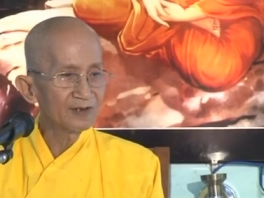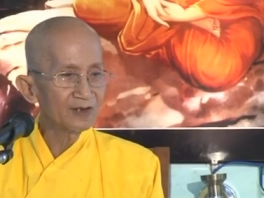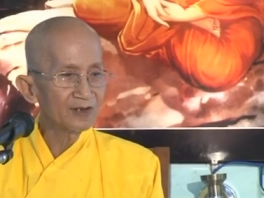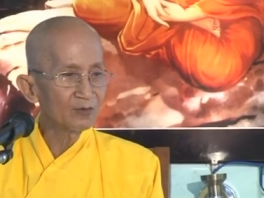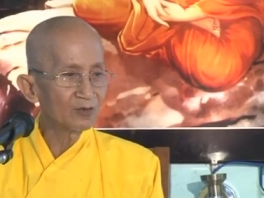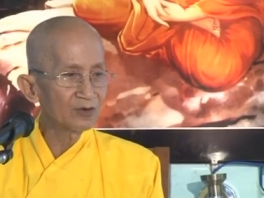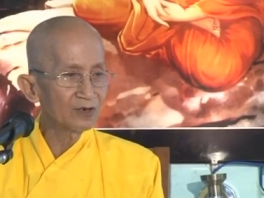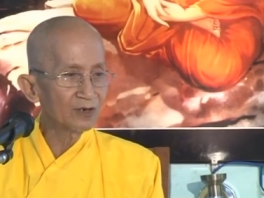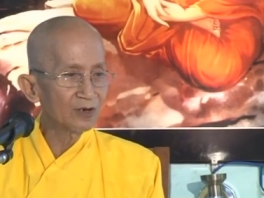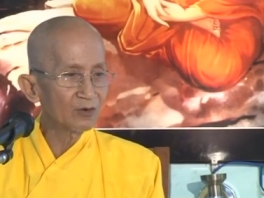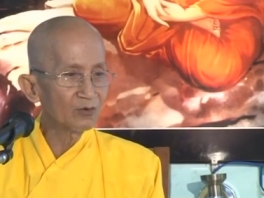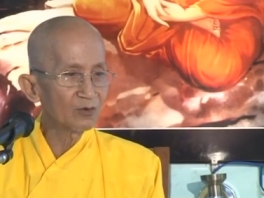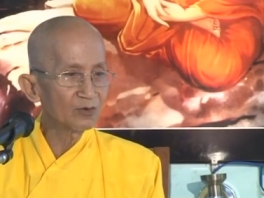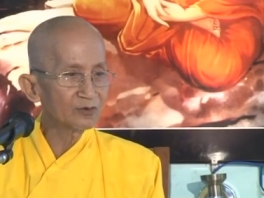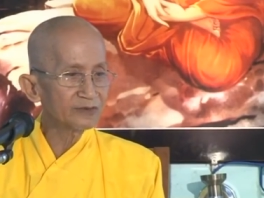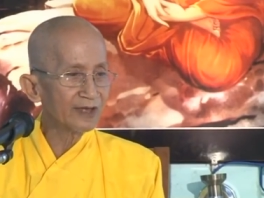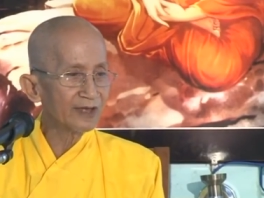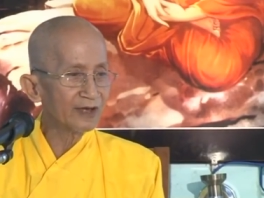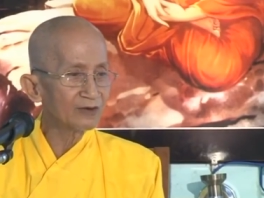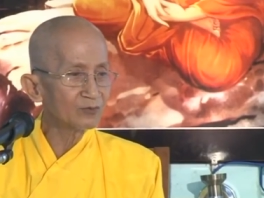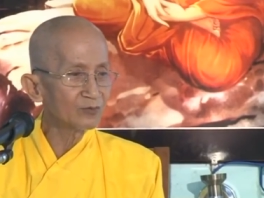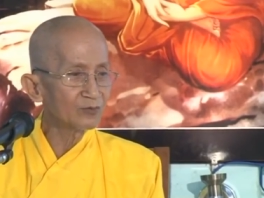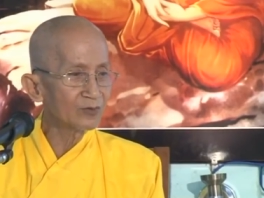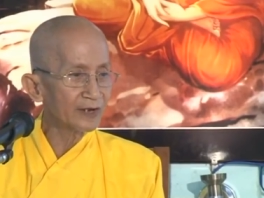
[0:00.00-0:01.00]
mấy con là
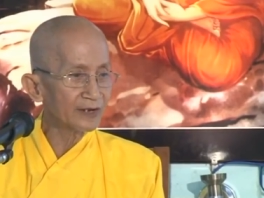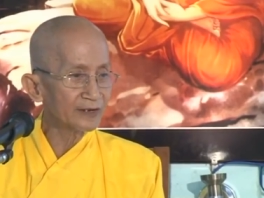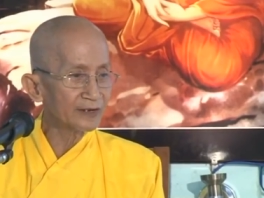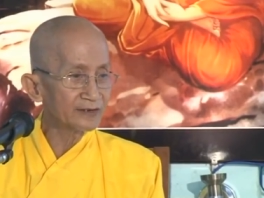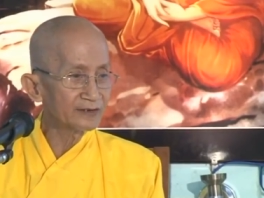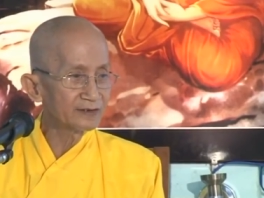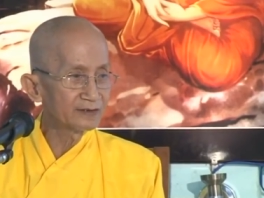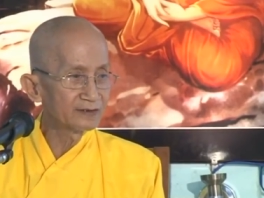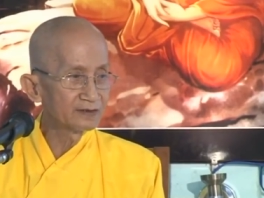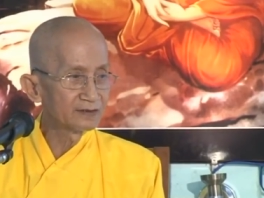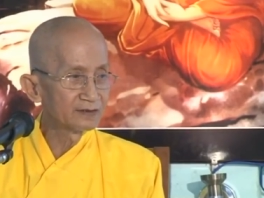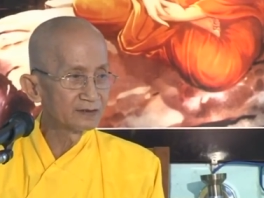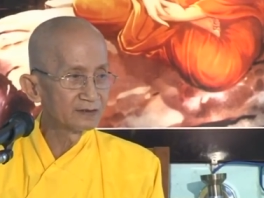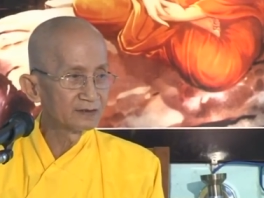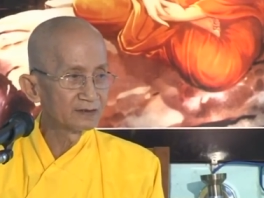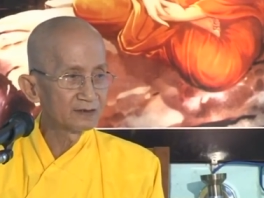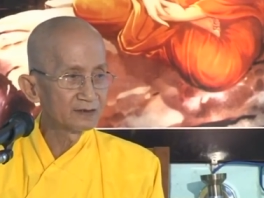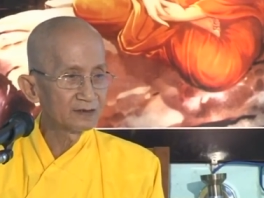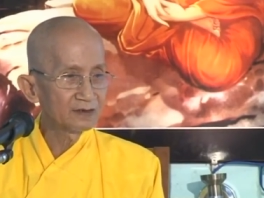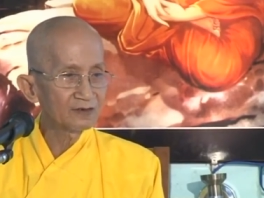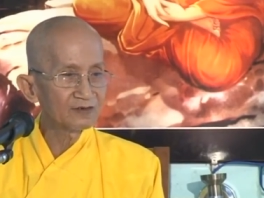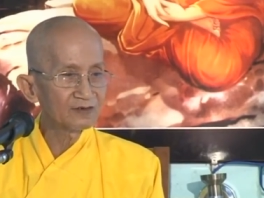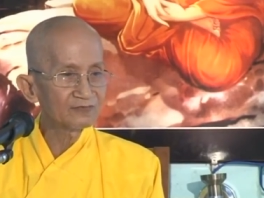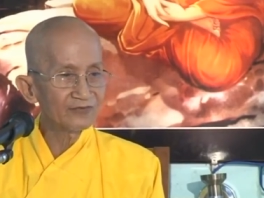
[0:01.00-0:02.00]
con cháu của ai
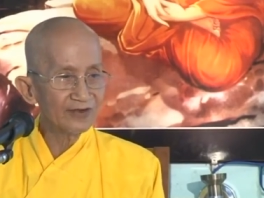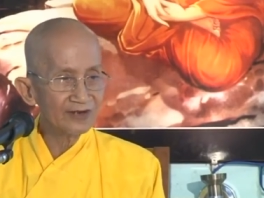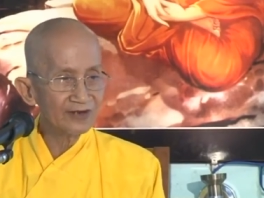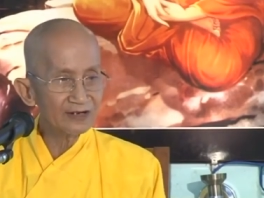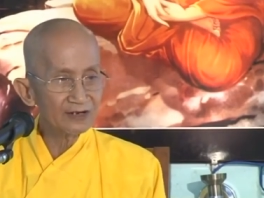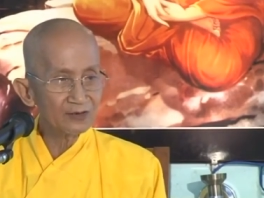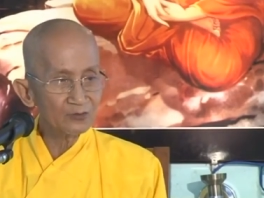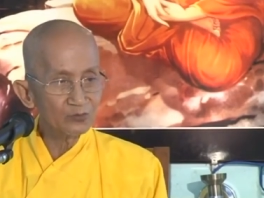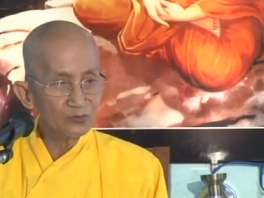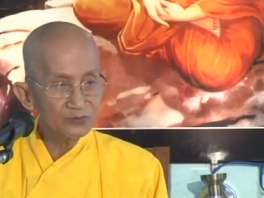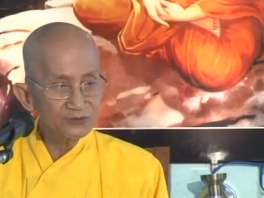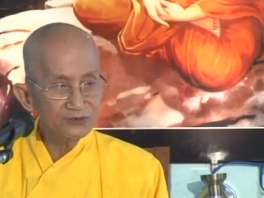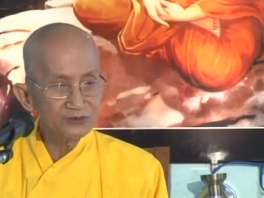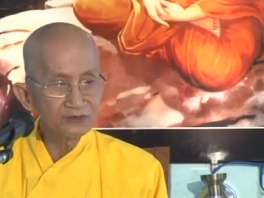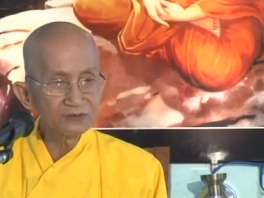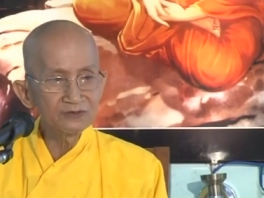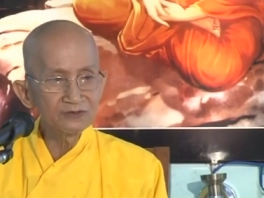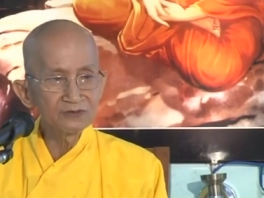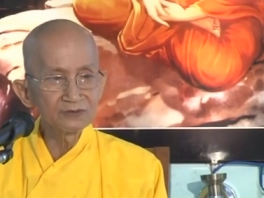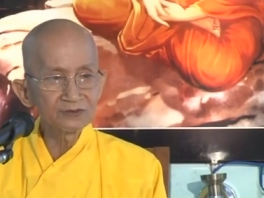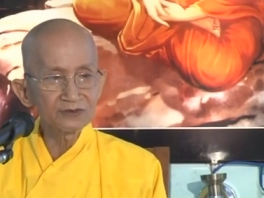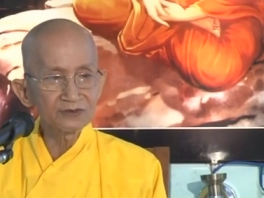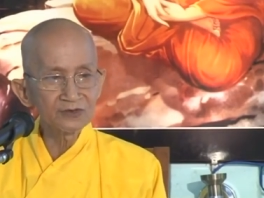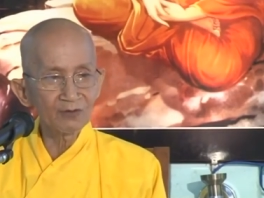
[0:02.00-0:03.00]
có phải là của
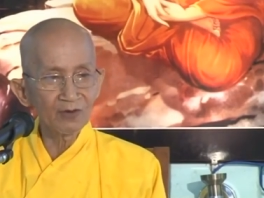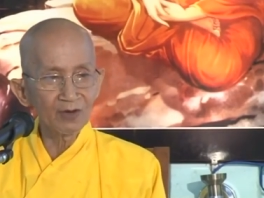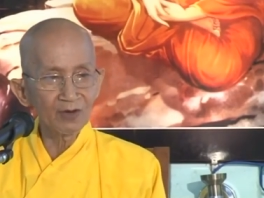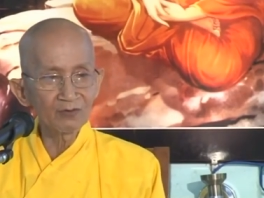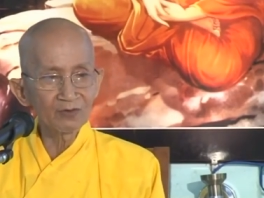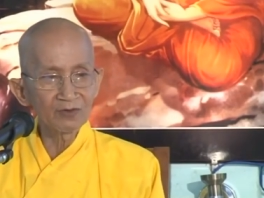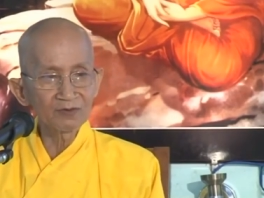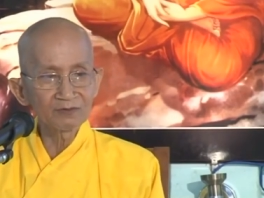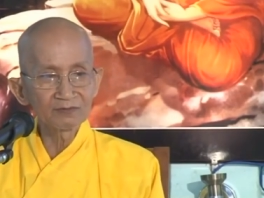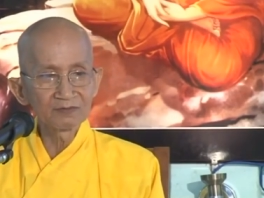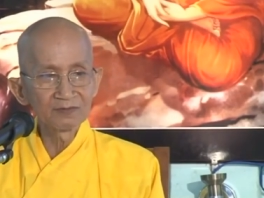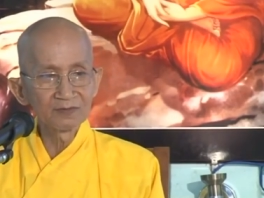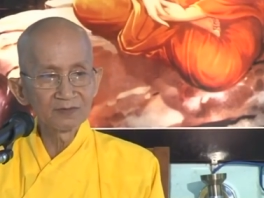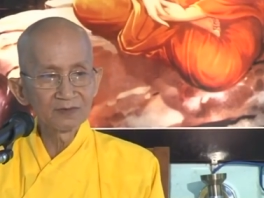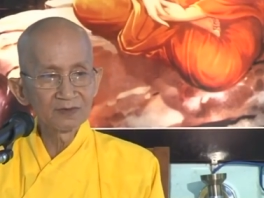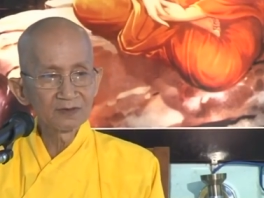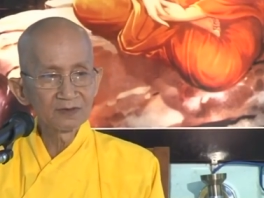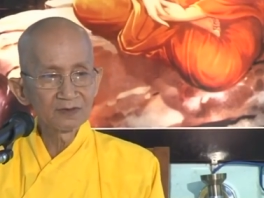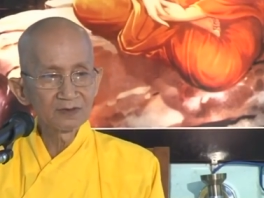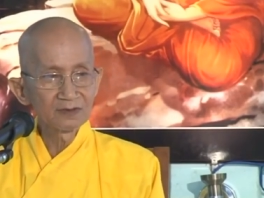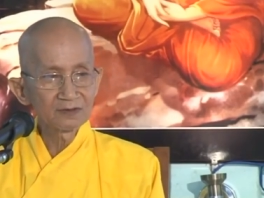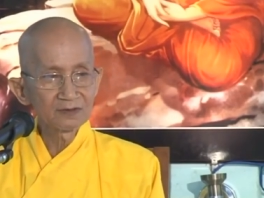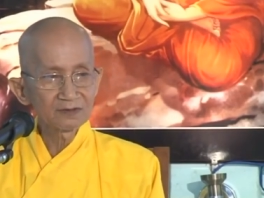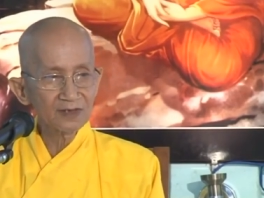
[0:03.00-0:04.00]
trưng dương triệu ẩu không
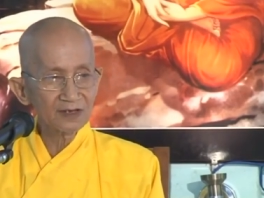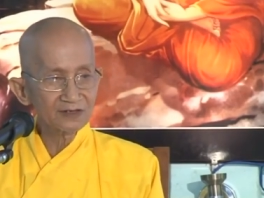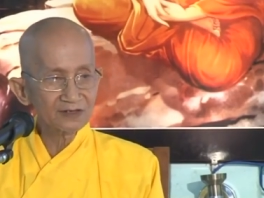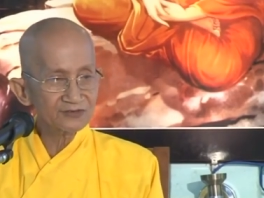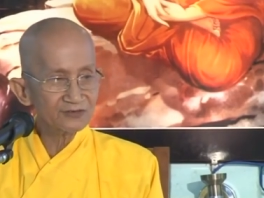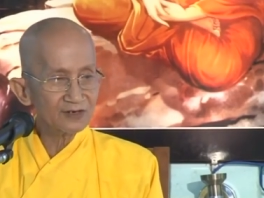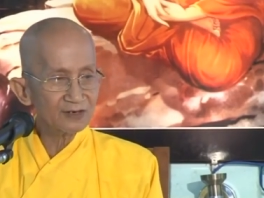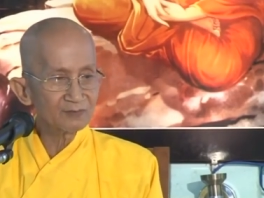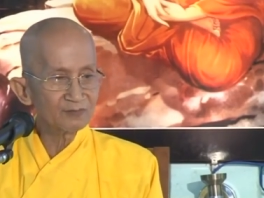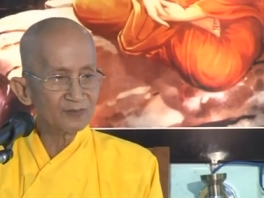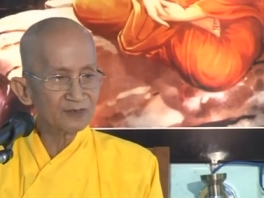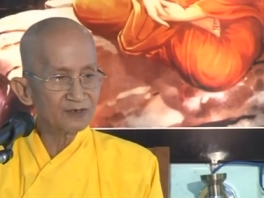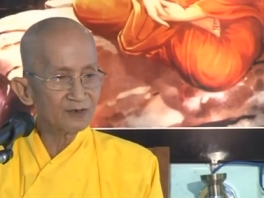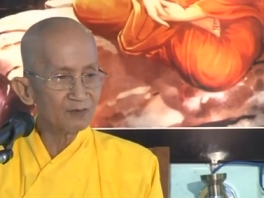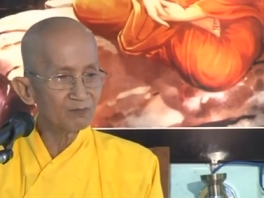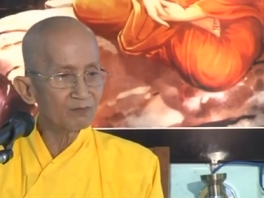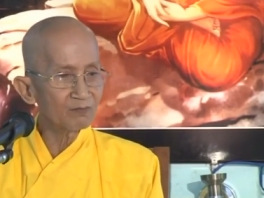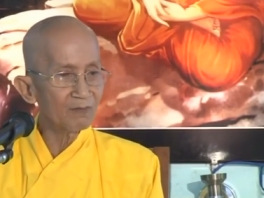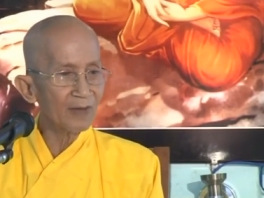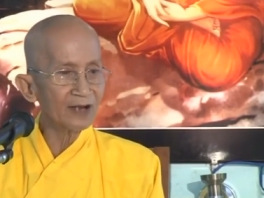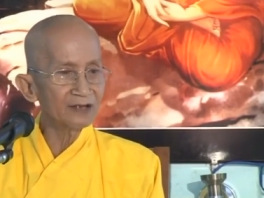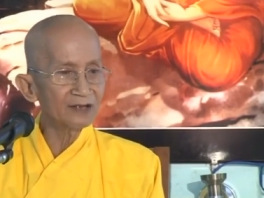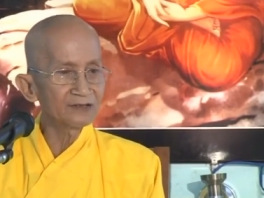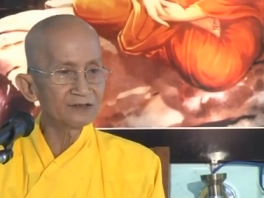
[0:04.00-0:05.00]
tại sao mình
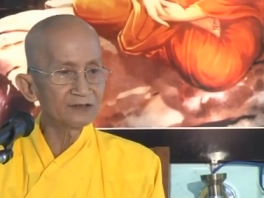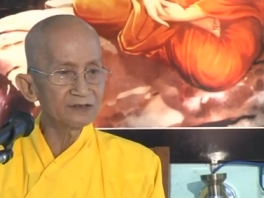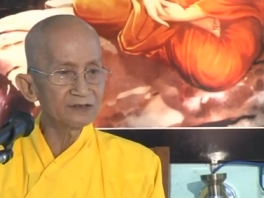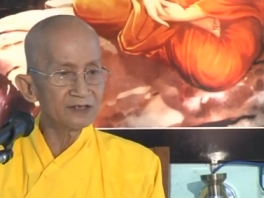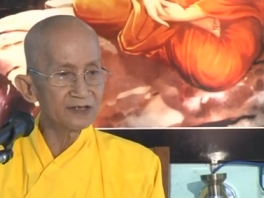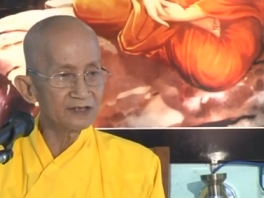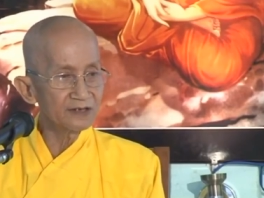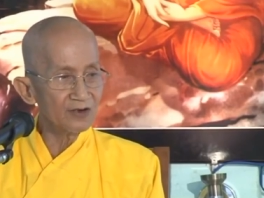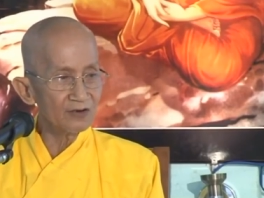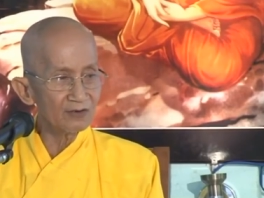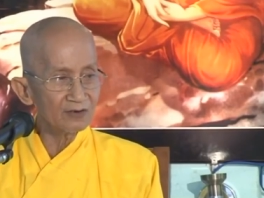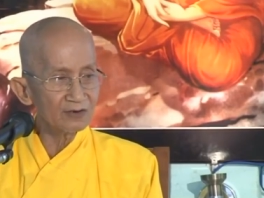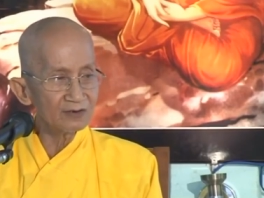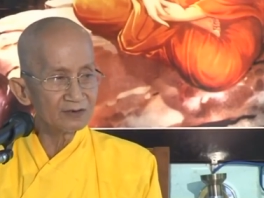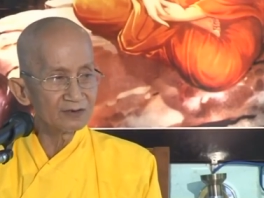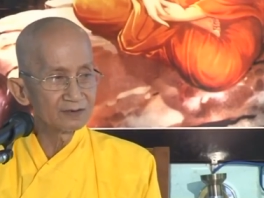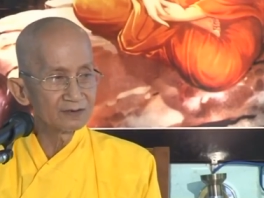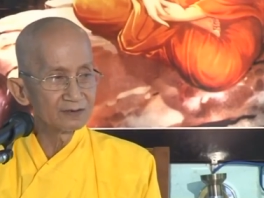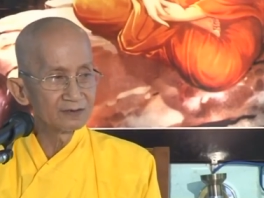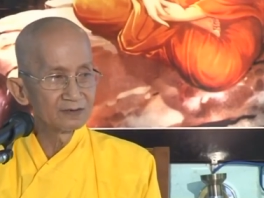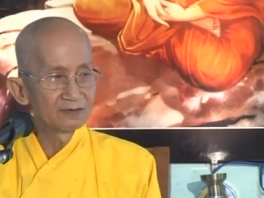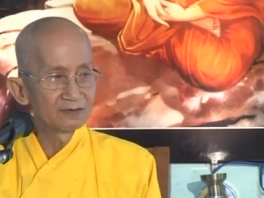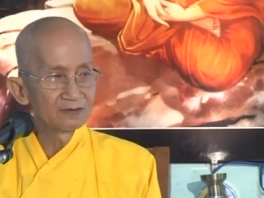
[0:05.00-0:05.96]
không bằng những gì đó